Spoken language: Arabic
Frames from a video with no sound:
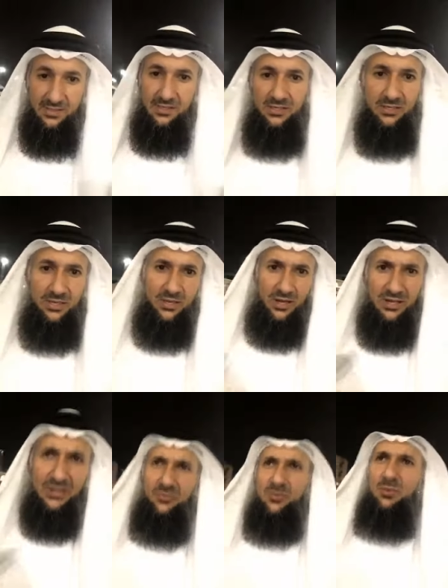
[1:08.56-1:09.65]
اني لا
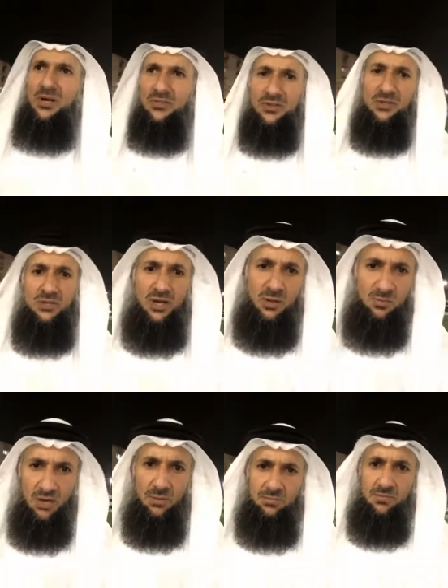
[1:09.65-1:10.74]
اعرف بعض
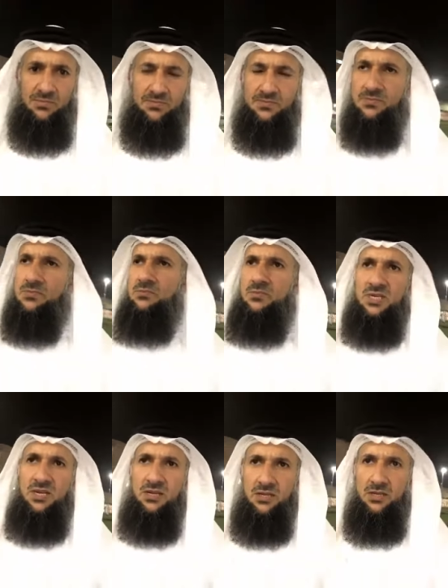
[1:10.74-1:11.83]
الاحباب من
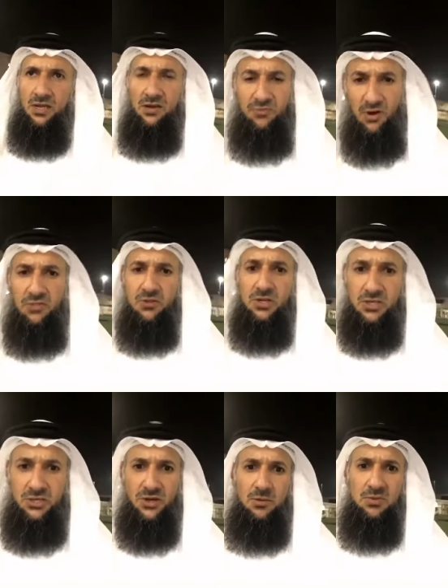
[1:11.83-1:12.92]
الافاضل
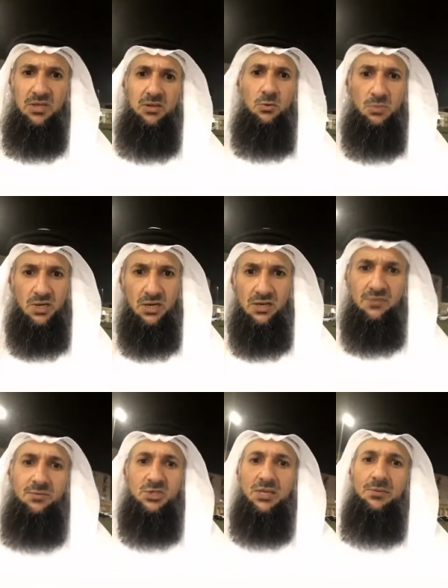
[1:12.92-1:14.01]
الكرام اللي لهم مكانه في
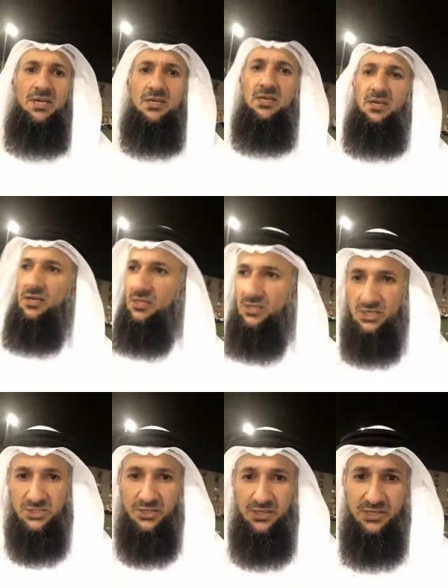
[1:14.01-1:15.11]
المجتمع
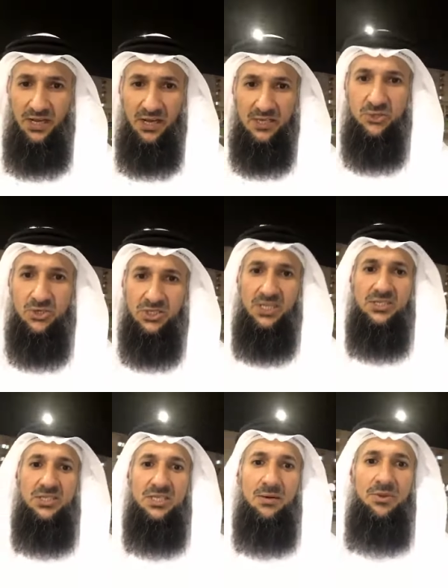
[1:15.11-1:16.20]
يحط نعال زوجته
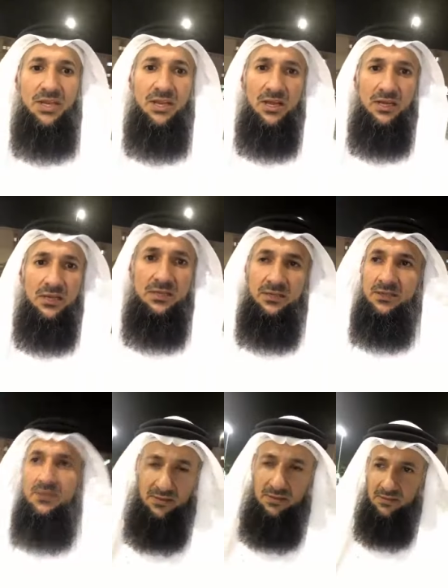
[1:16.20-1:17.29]
قدام ريلها
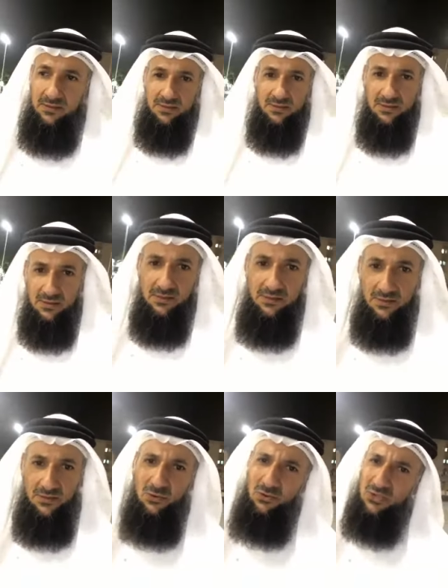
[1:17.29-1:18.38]

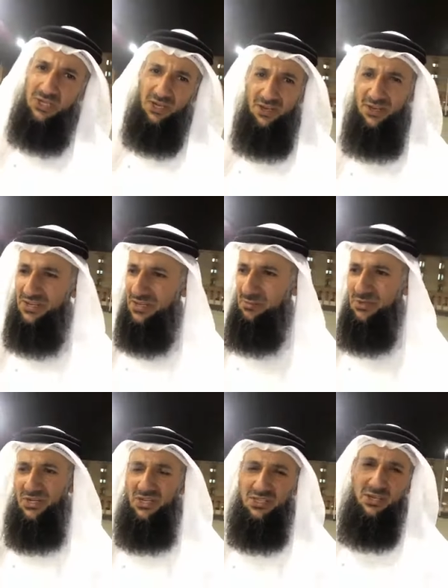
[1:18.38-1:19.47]
يقول جزاها الله خير
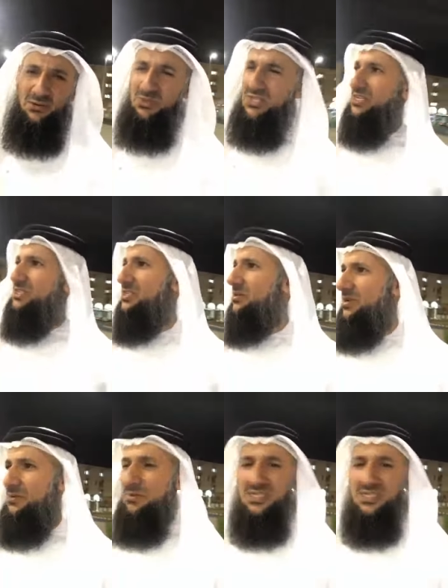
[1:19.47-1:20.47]
متغطيه ومتغشيه ولا